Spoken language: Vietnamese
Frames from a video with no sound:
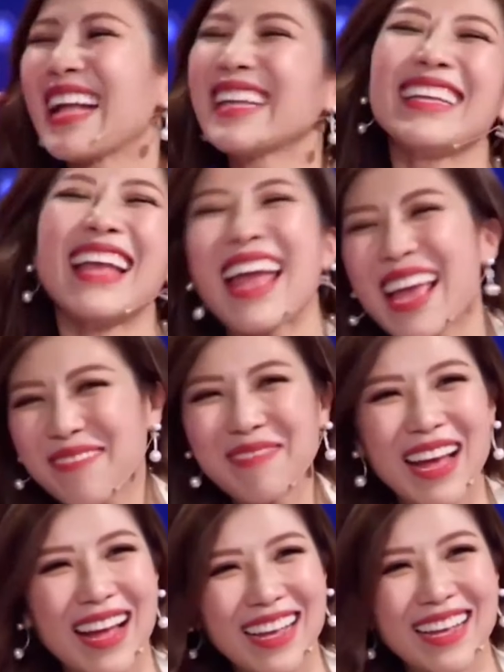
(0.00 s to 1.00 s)
anh em
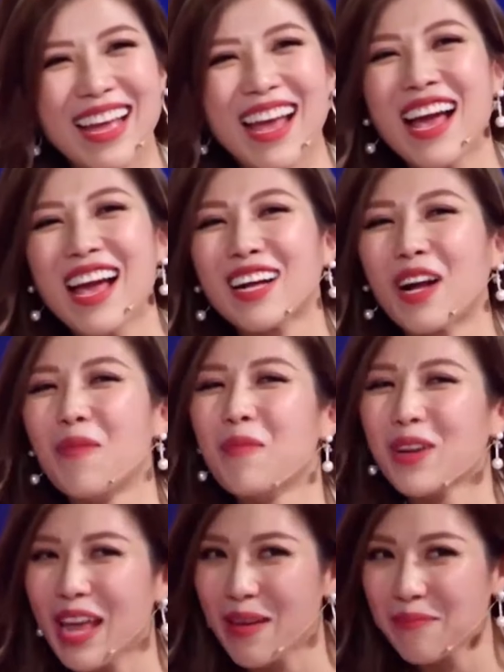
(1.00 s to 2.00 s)
này Rồi, sao? có
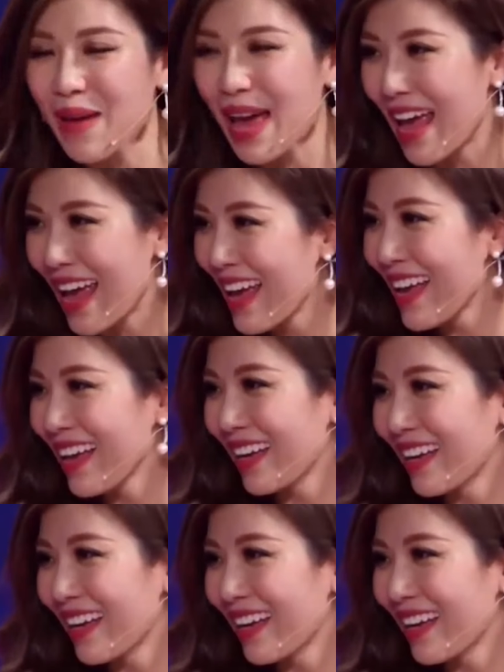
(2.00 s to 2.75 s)
một em bé